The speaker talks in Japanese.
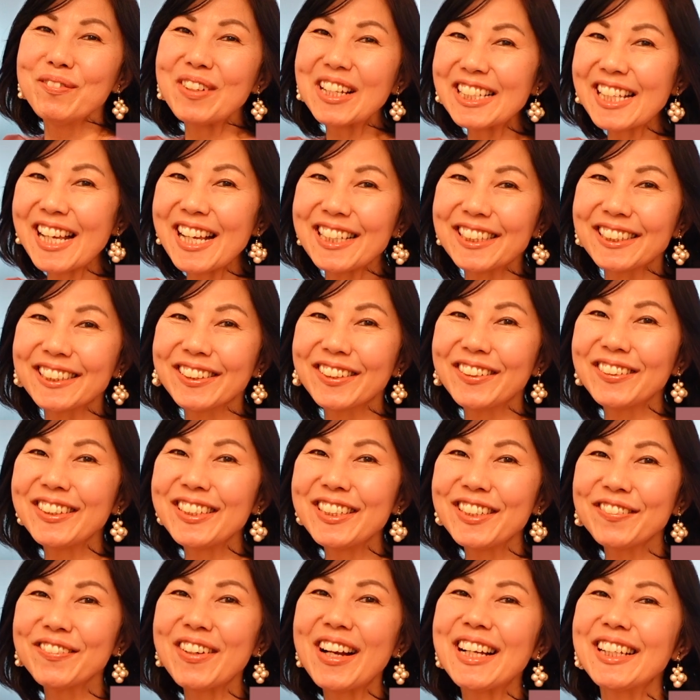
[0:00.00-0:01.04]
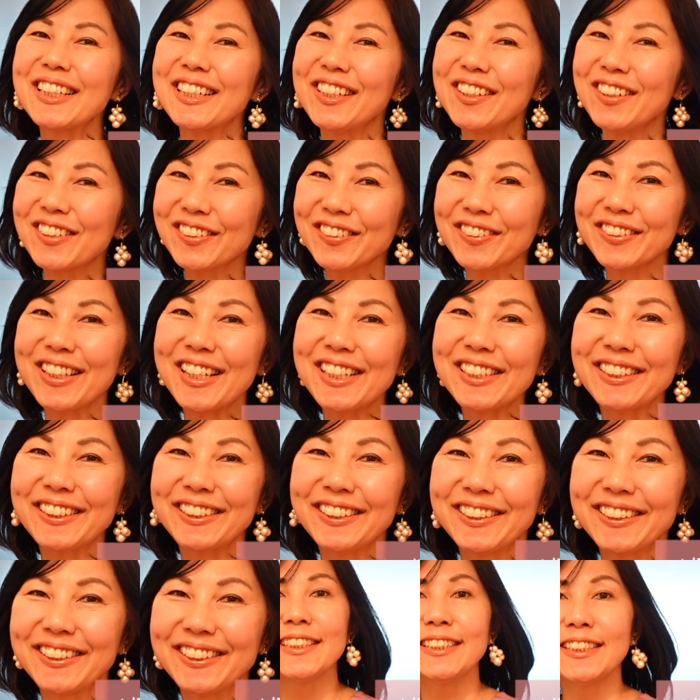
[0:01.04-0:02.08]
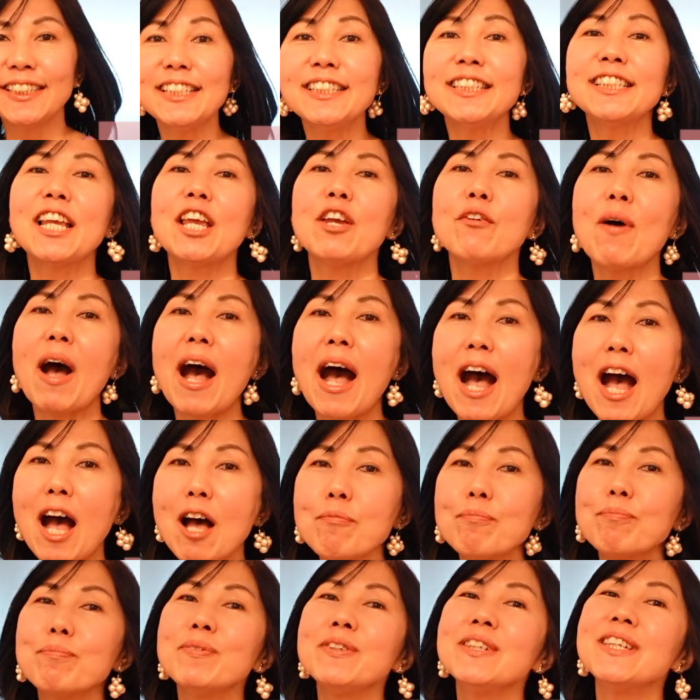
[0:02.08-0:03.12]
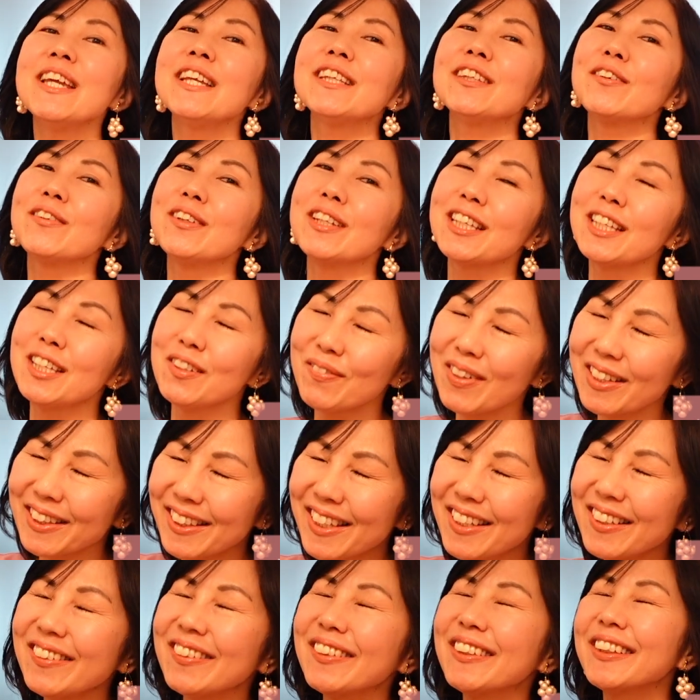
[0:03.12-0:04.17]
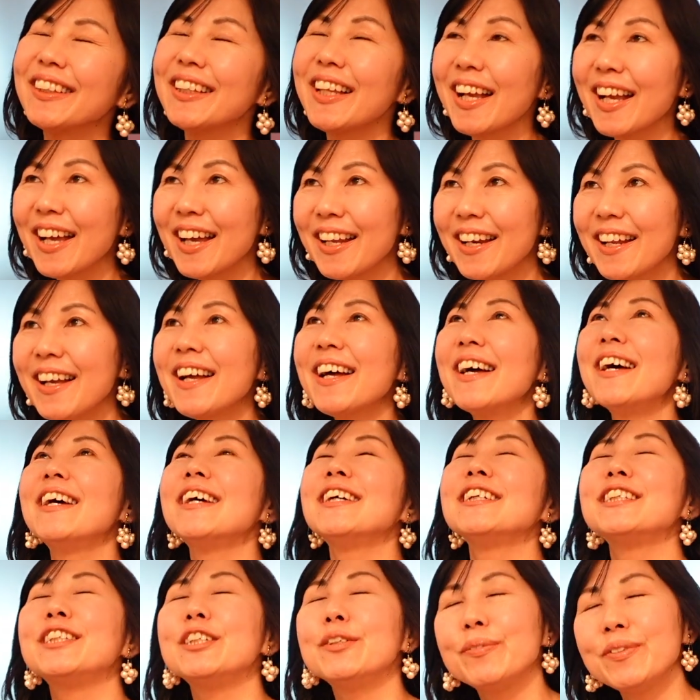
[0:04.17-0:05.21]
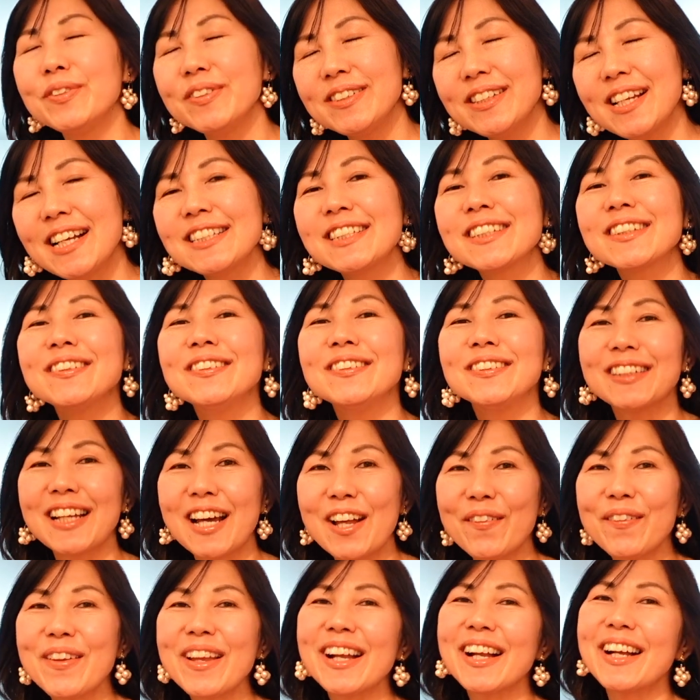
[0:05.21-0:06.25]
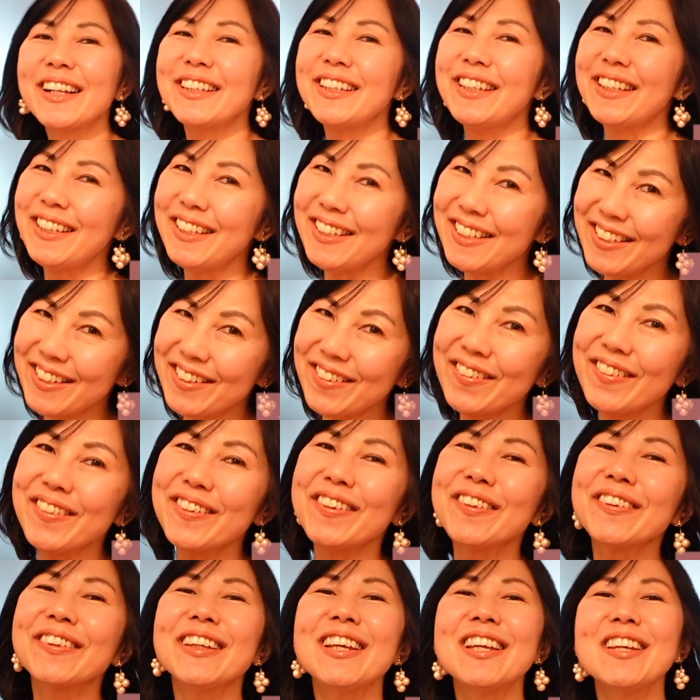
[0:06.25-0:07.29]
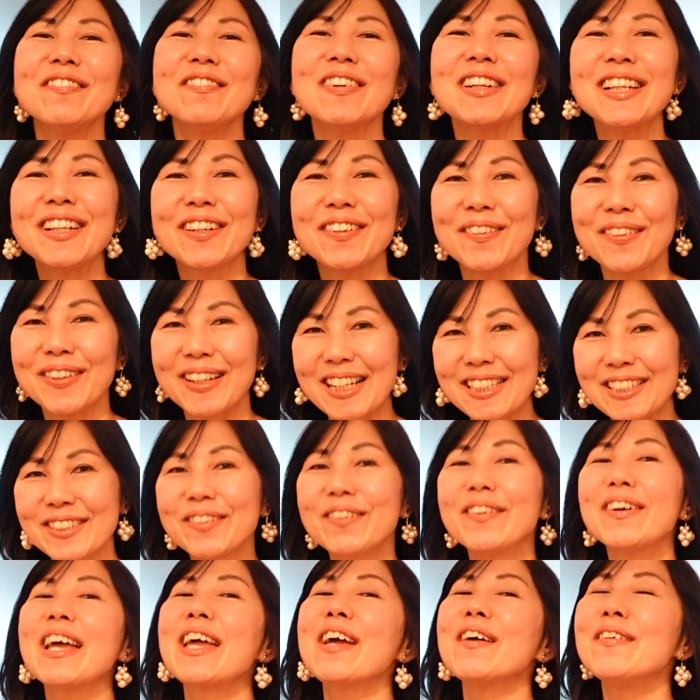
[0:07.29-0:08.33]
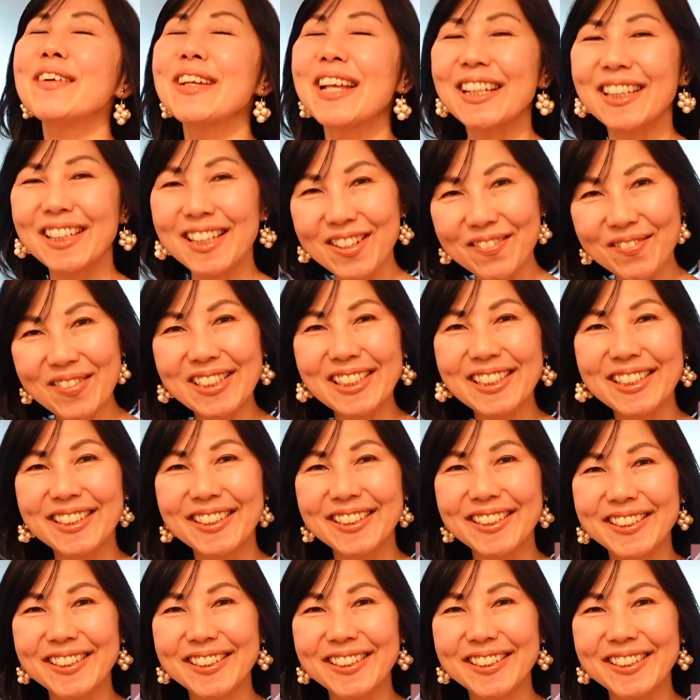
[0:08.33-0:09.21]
皆さんこんにちはひろじゅんです人生はハッピーエンドに決まってるだから自分らしく軽やかに生きようをテーマに婚活応援をやっています